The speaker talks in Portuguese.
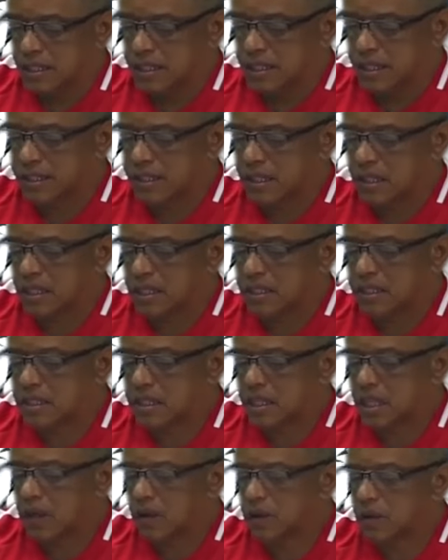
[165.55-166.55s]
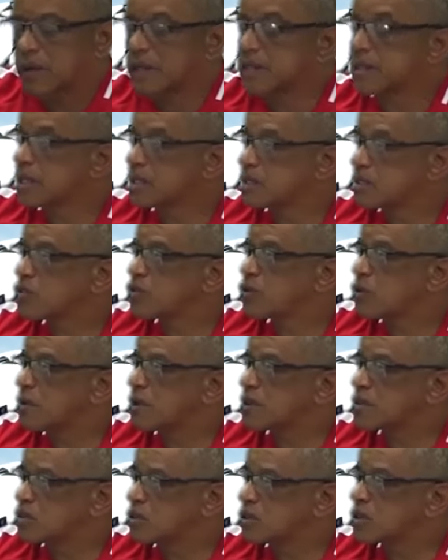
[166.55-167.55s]
nessa questão, aí as
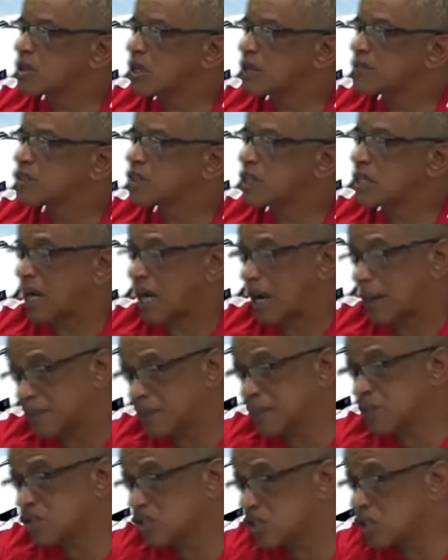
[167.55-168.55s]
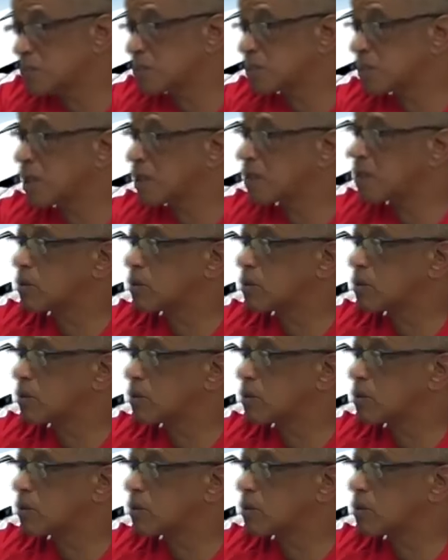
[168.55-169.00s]
informações devem chegar a princípio, né,